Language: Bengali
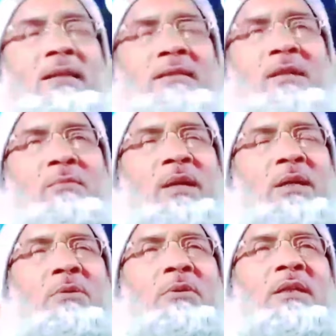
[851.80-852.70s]
হাজার
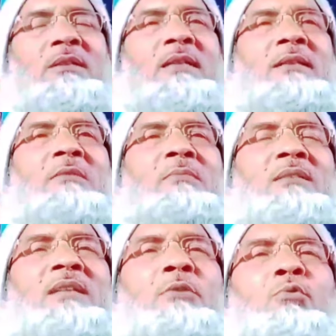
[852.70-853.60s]
বার করে তাদের
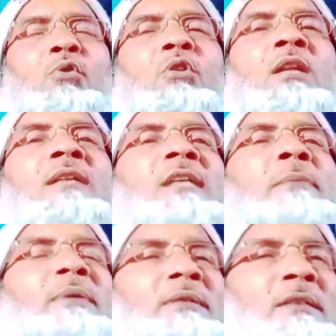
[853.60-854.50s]
মাথায় ওড়না
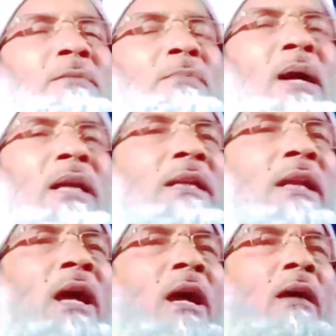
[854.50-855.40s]
চাপাতে পারি
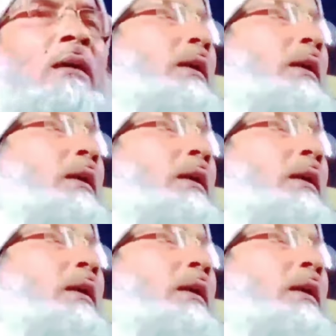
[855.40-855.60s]
না